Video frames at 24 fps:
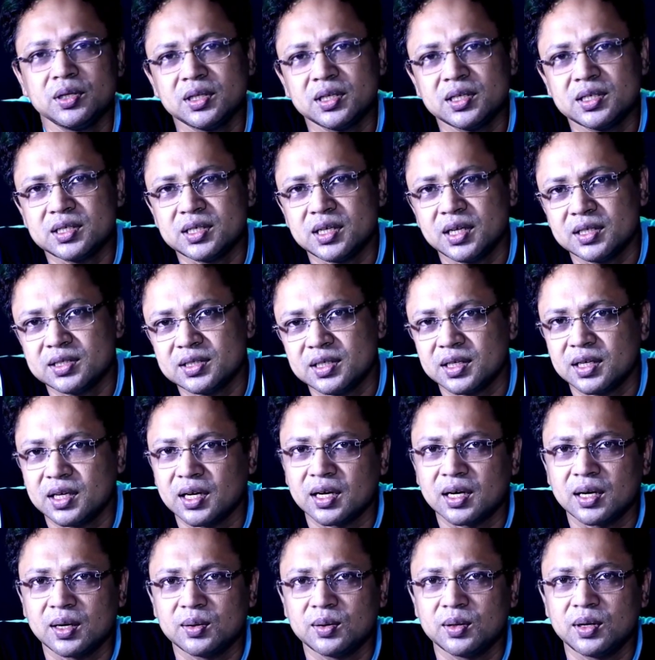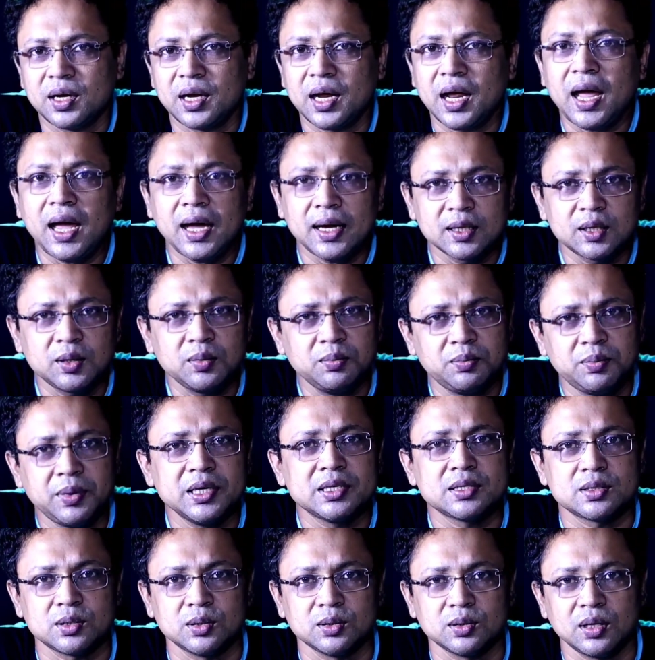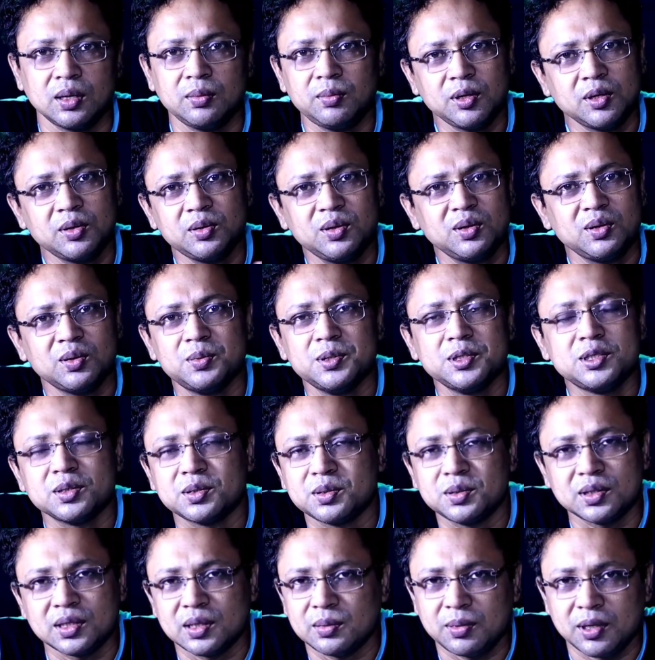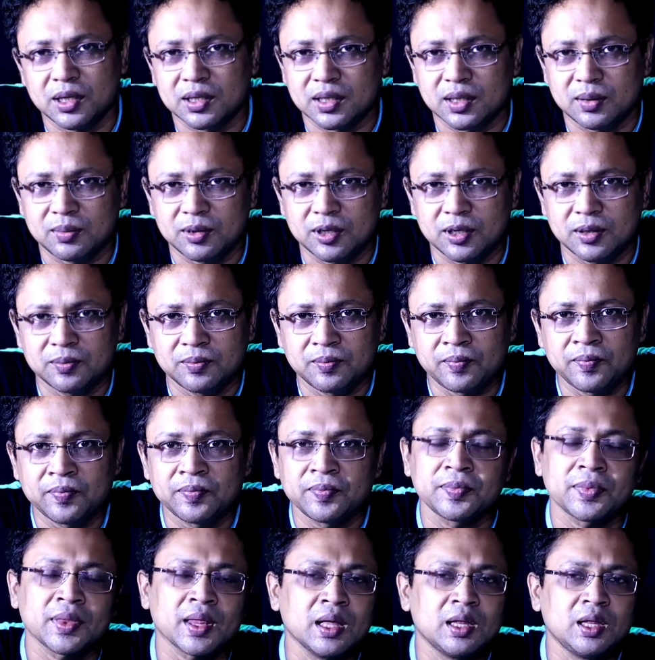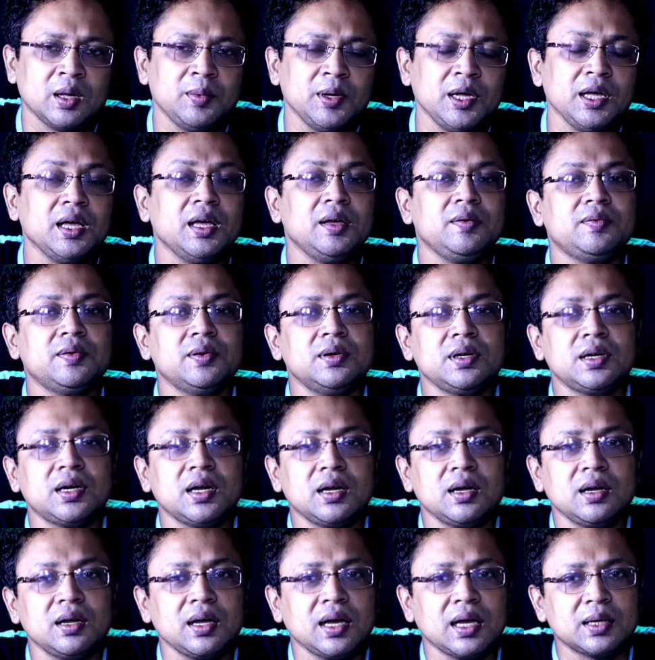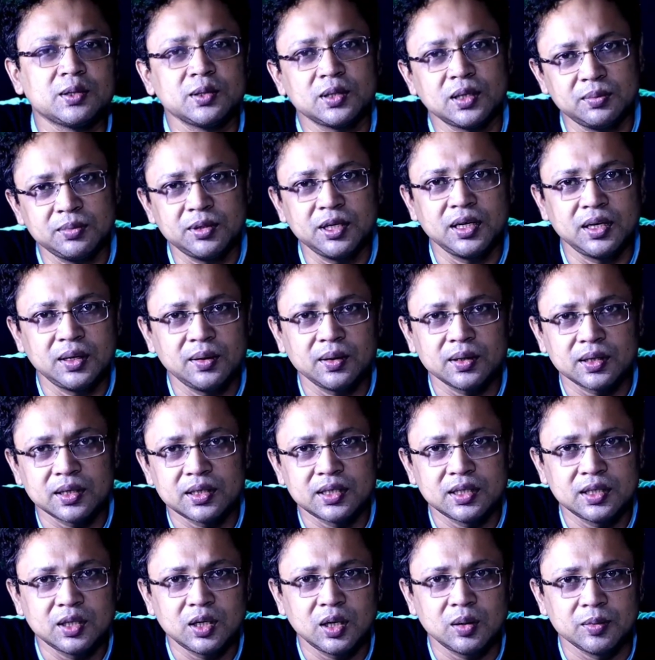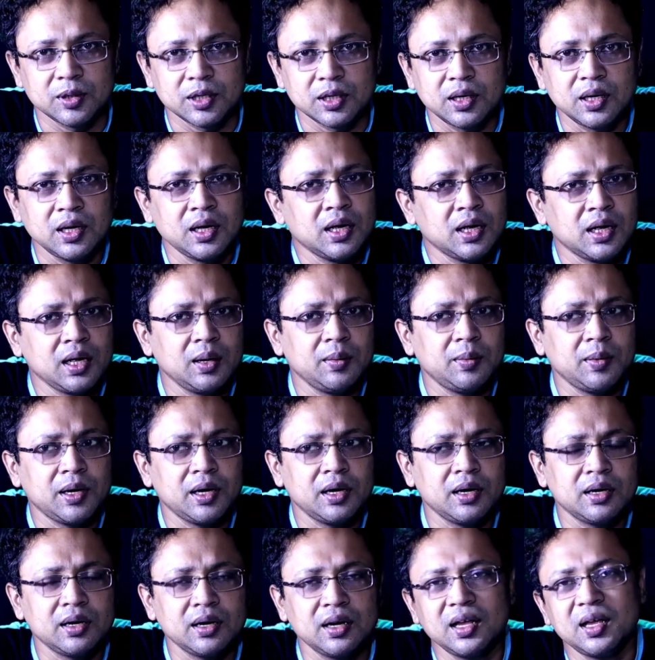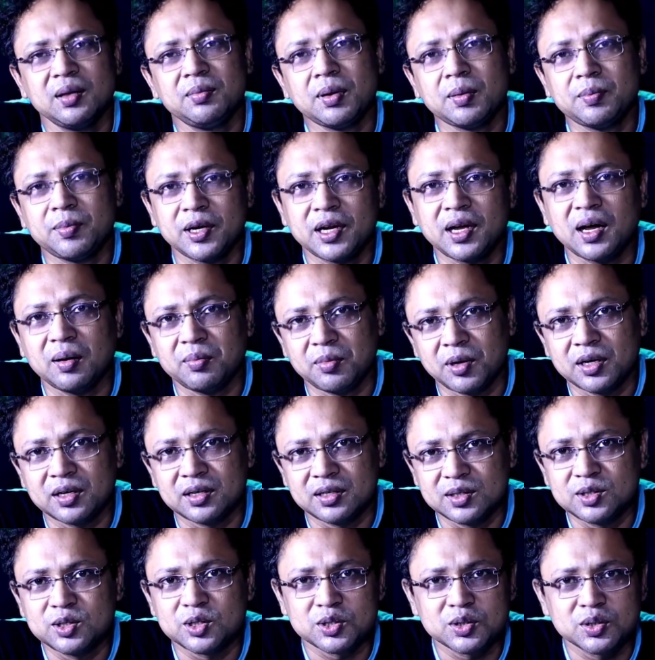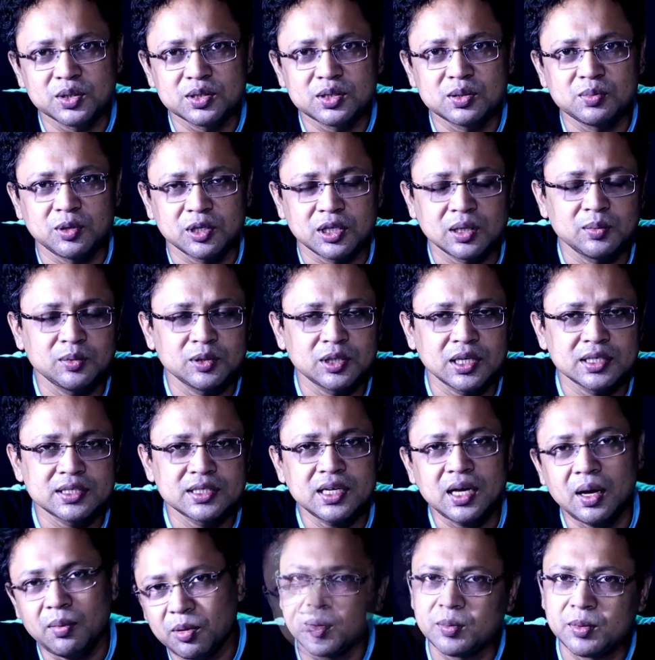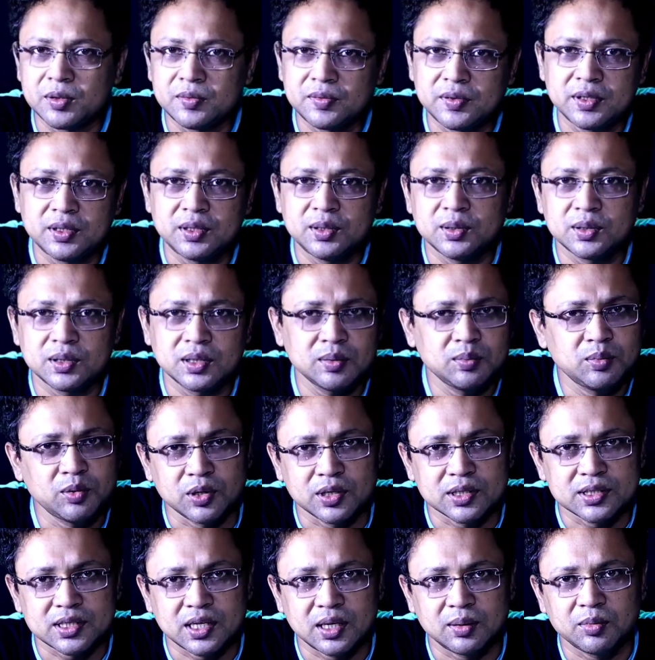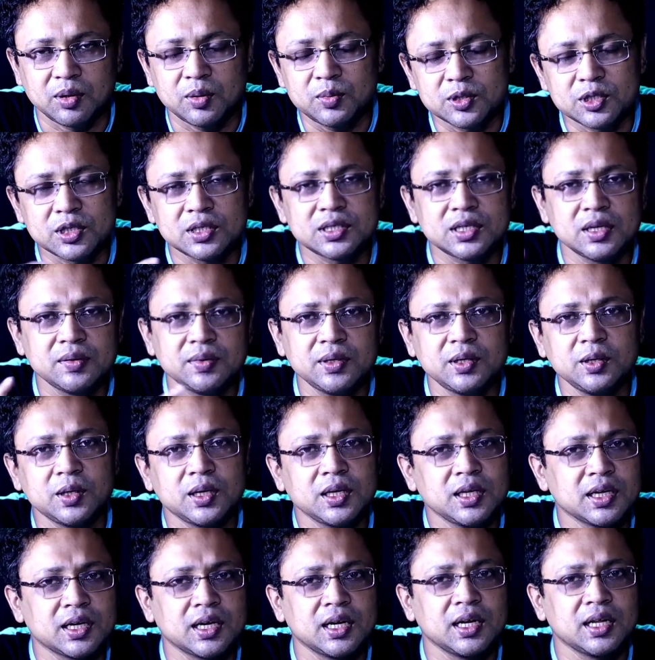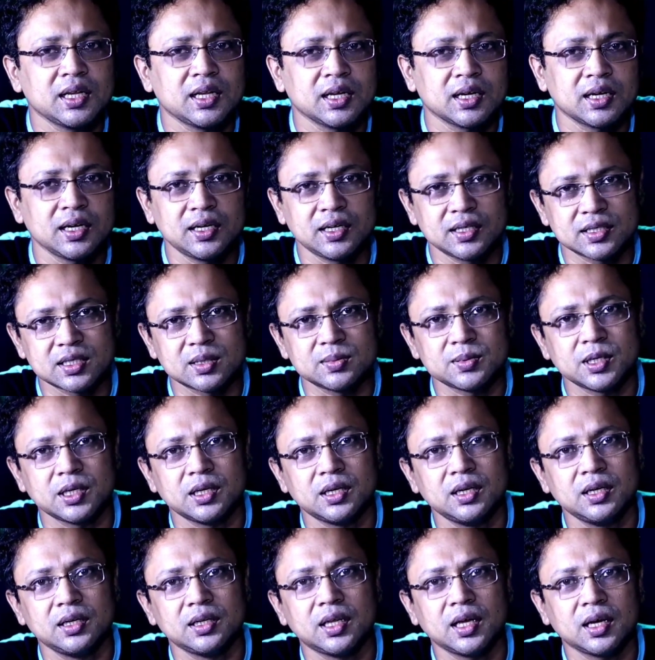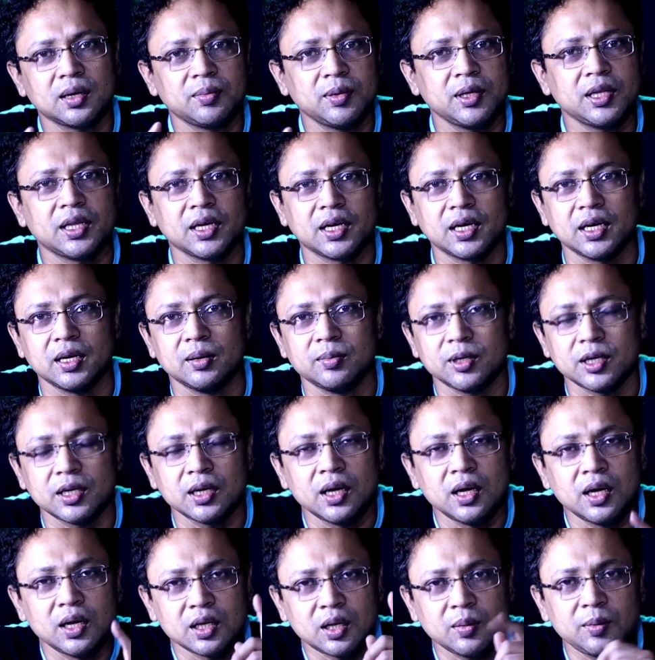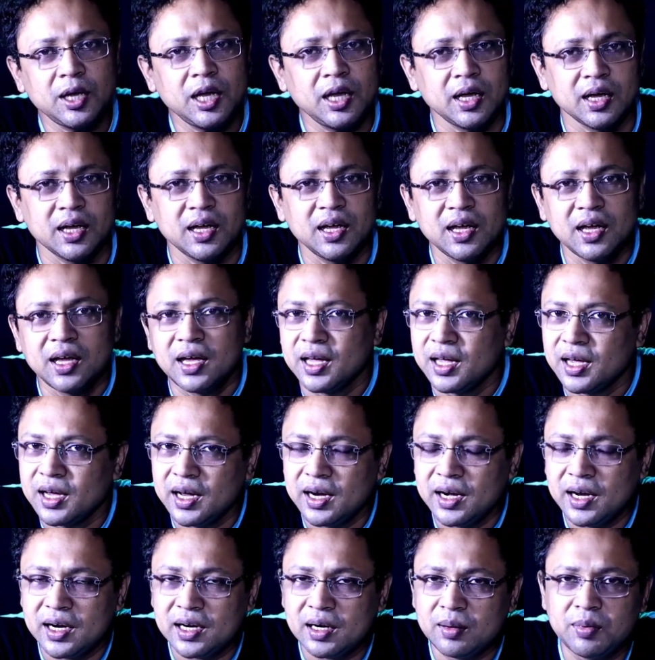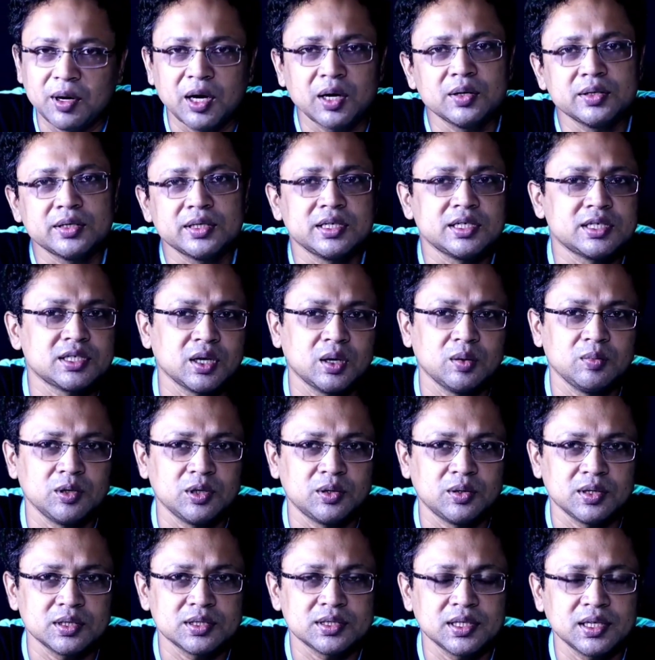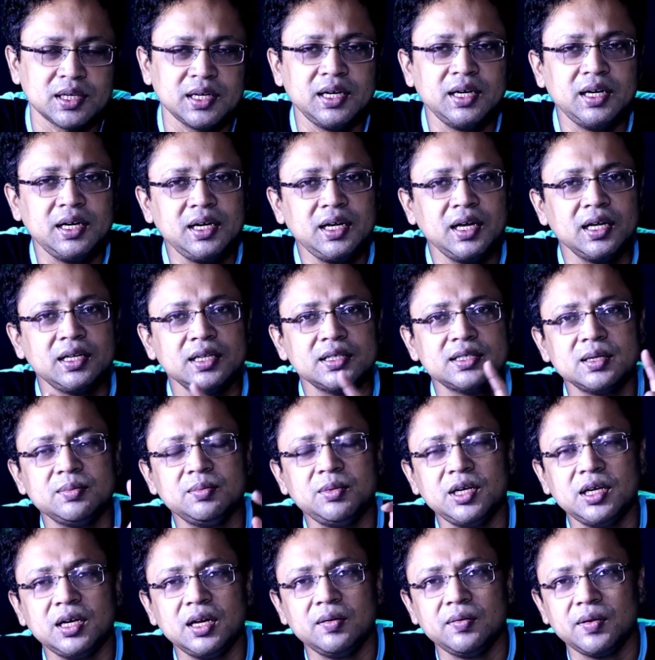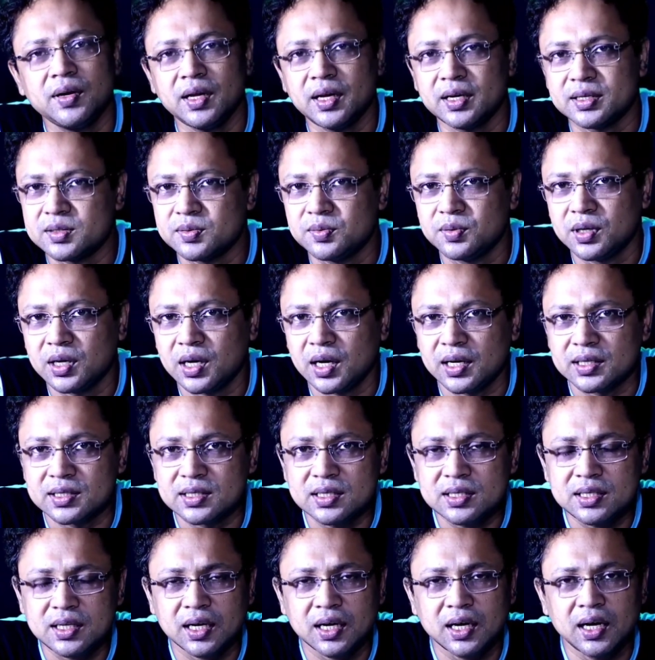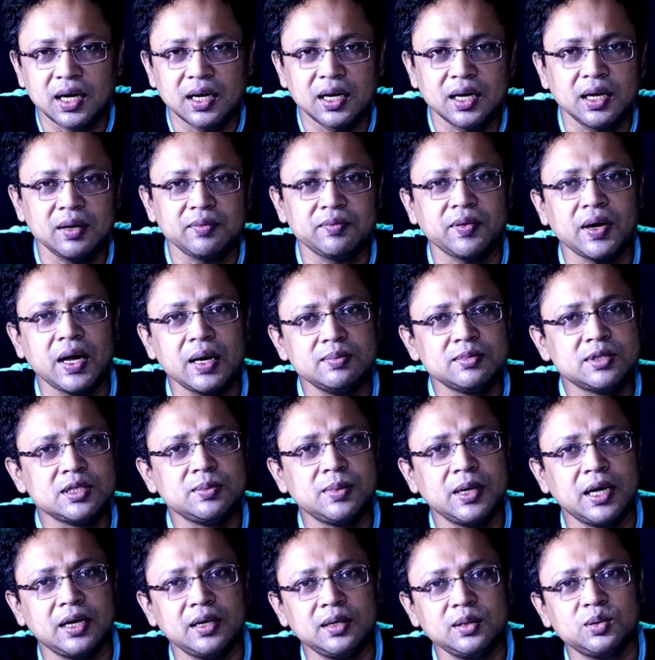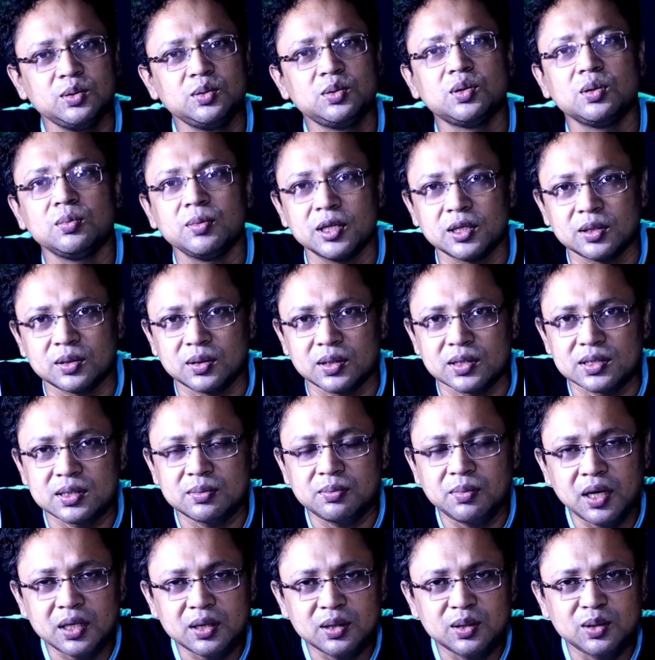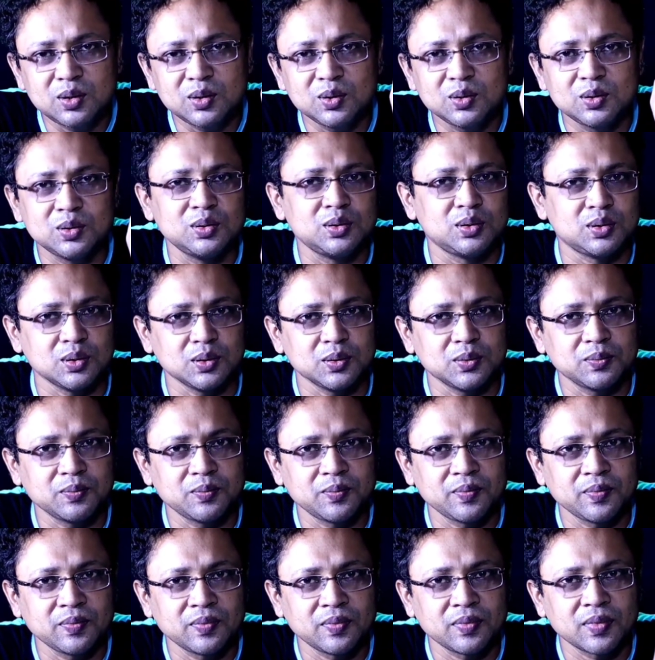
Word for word: দাম পঁয়ত্রিশ হাজার টাকা হলে একদম বেস্ট হতো আমরা কোনো অভিযোগ করতে পারতাম না তবে এই ফোনটা এত দাম দিয়ে নেওয়া কি ঠিক হবে এবার এই ব্যাপারে আমার নিজস্ব কিছু মতামত আমি আমার ভিডিওতে বলেছিলাম অবশ্যই সেই ভিডিওটা দেখে না থাকলে ডিসক্রিপশন লিঙ্ক থাকবে দেখে নেবেন তবে হ্যাঁ এখানে একটা ভালো জিনিস শাওমি করেছে ইন্ডিয়াতে যে মি ইলেভেন এক্স ফোনটা আছে সেখানে ফাইভ জি ব্যান্ড দুটো মাত্র আছে মাত্র দুটো